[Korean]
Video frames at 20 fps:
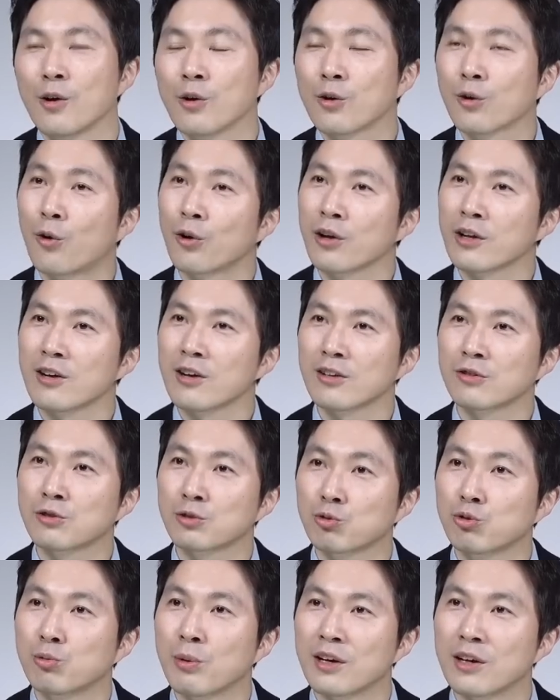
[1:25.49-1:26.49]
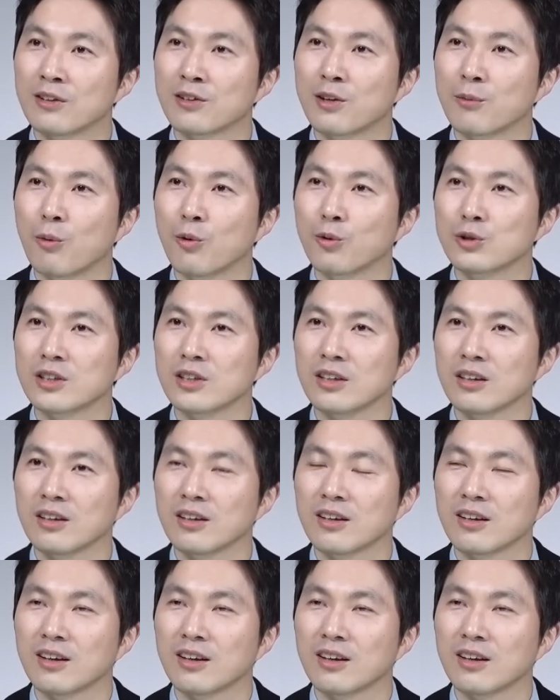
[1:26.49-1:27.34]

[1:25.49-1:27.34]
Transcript: 거래량이 두 배라는데 뭐지?